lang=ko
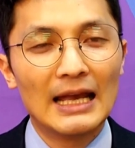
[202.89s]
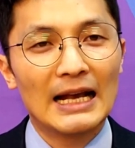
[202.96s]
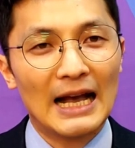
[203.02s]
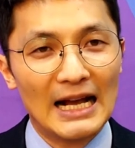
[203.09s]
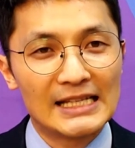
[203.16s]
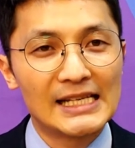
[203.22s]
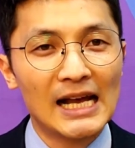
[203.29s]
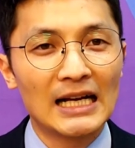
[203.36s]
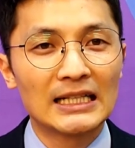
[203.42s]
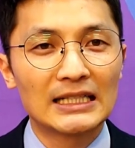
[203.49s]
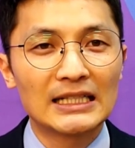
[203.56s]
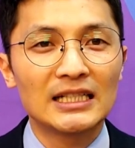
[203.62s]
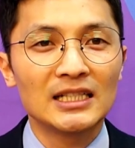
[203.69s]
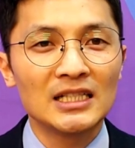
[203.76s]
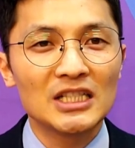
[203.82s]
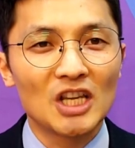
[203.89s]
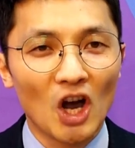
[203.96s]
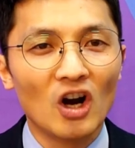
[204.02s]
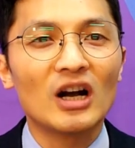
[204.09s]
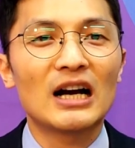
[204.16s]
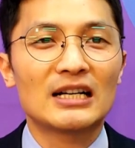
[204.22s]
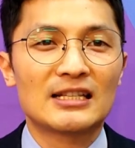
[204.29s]
가장 큰
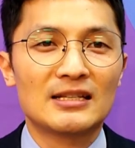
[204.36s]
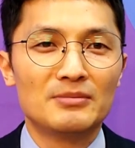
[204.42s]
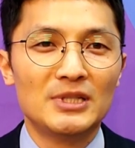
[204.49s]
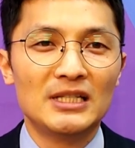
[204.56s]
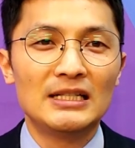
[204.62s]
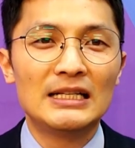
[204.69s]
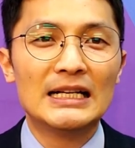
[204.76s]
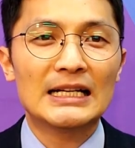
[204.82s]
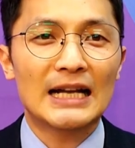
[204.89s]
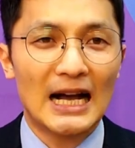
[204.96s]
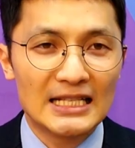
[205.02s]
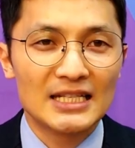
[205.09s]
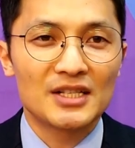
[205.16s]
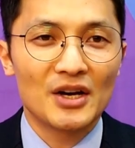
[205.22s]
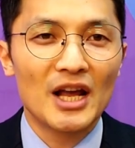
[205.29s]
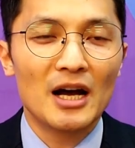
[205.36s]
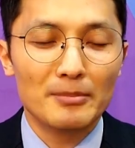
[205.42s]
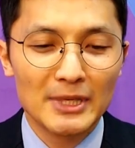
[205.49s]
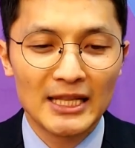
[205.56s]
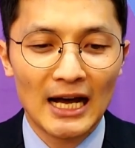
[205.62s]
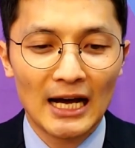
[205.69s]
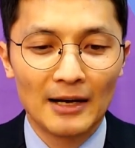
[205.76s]
경각심을 가지셔야
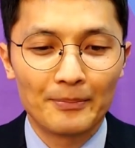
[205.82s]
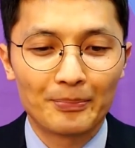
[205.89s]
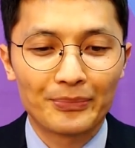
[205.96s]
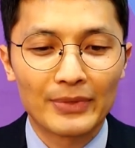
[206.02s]
합니다.